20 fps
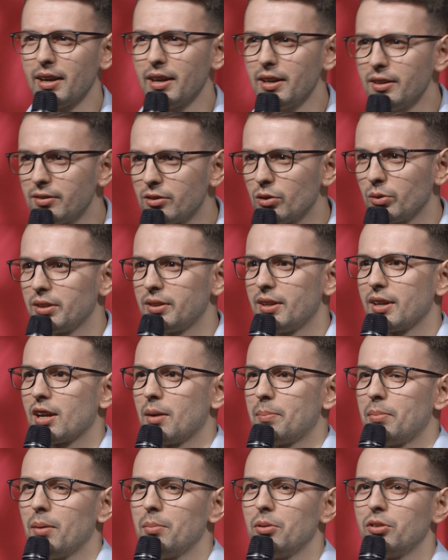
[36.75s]
Et si on était
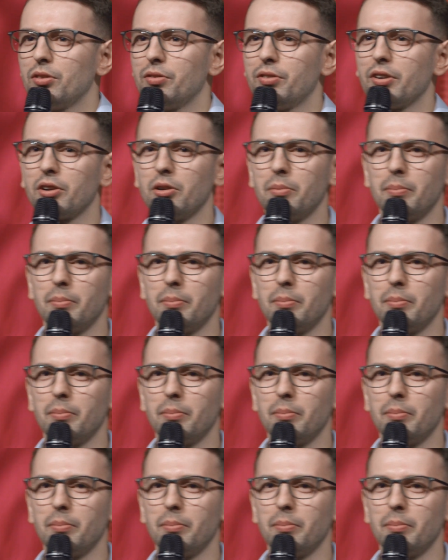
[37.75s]
capable de faire